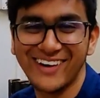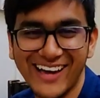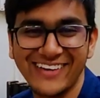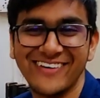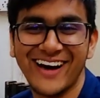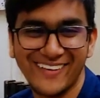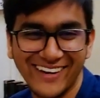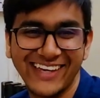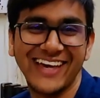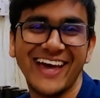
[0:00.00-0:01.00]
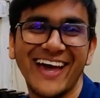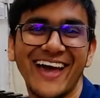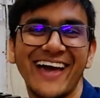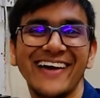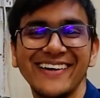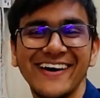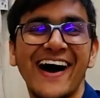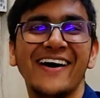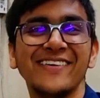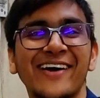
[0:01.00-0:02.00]
वाइब आ रही है मैं तो अभी
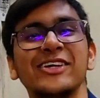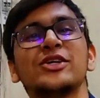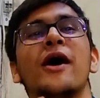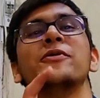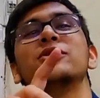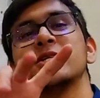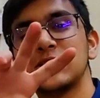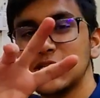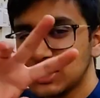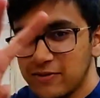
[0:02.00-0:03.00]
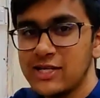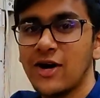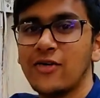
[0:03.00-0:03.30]
अभी तो अभी तो मैं शीशे